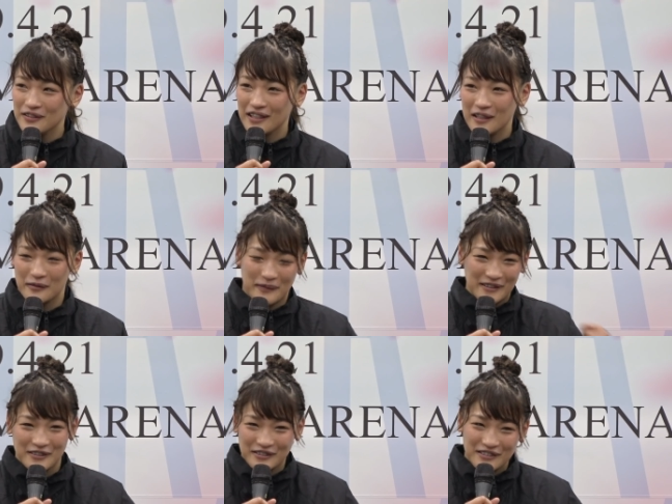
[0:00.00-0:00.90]
うだけど
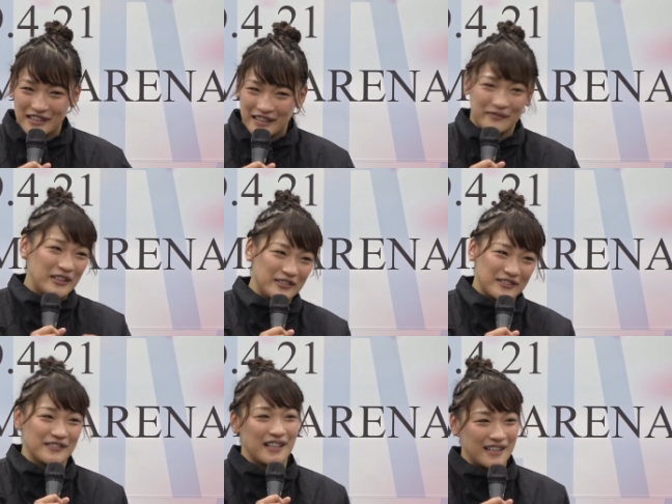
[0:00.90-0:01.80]
パウンド打って決める
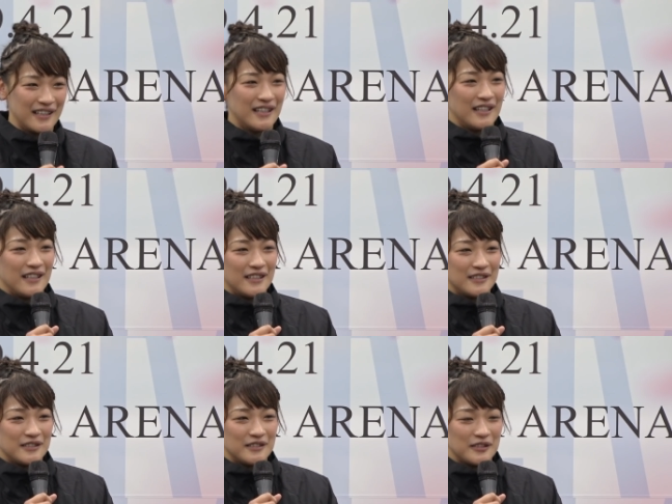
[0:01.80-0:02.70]
とか
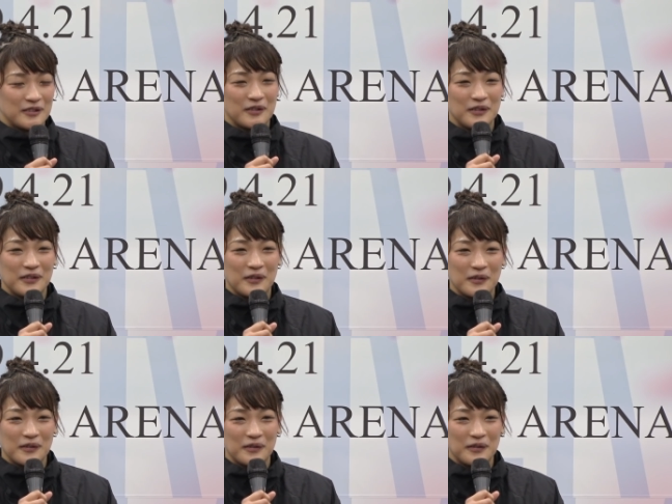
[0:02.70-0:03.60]
ちょっとそういう
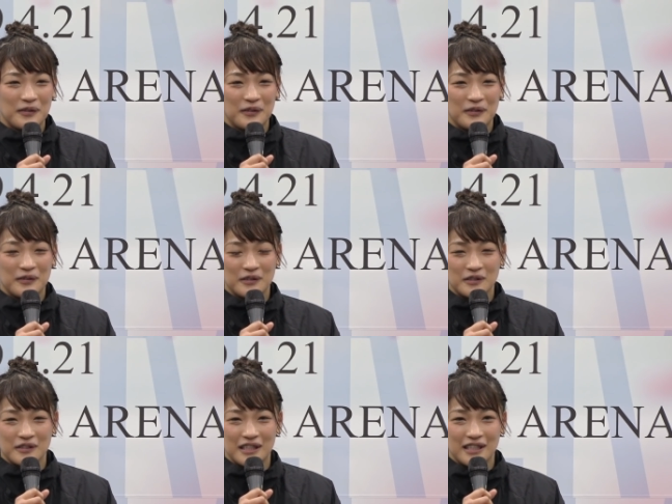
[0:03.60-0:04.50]
心の余裕を
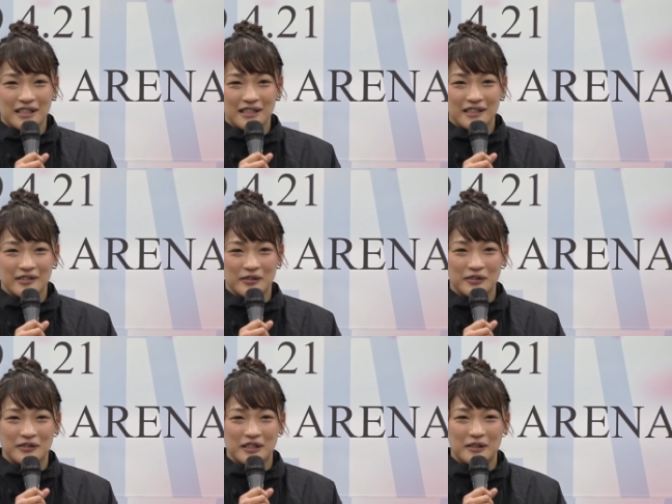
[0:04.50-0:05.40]
次そ
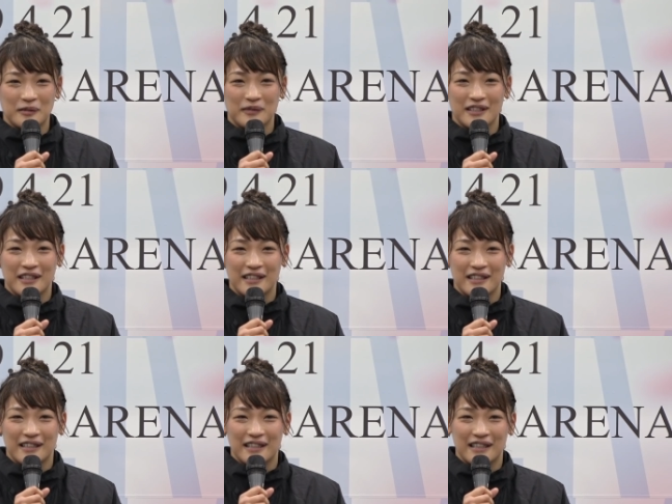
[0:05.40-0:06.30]
の次と見せてい
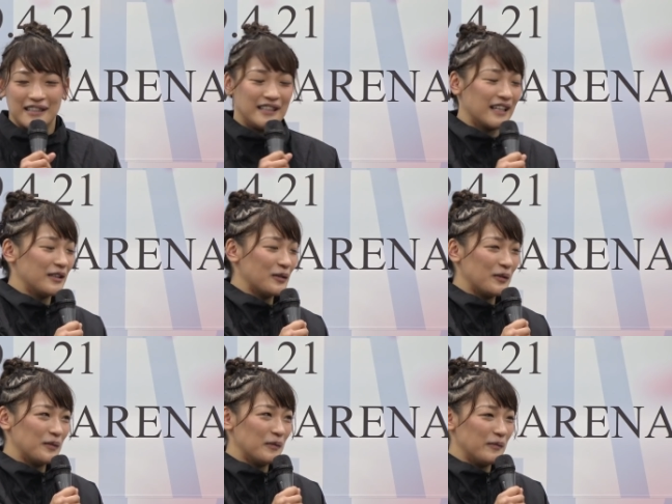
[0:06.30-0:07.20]
けたらいいな
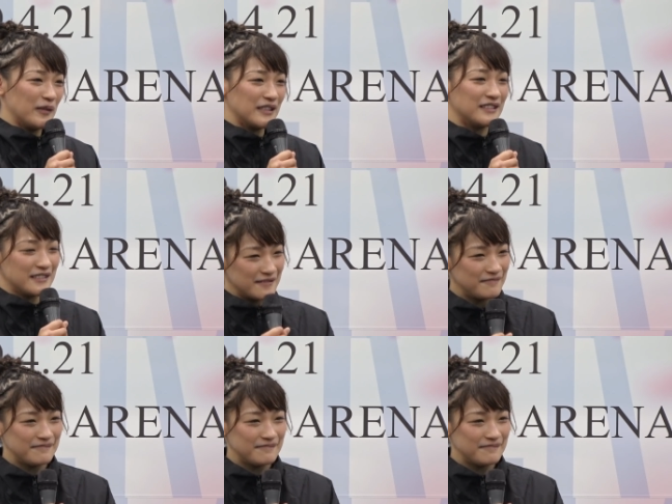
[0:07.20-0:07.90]
と思います。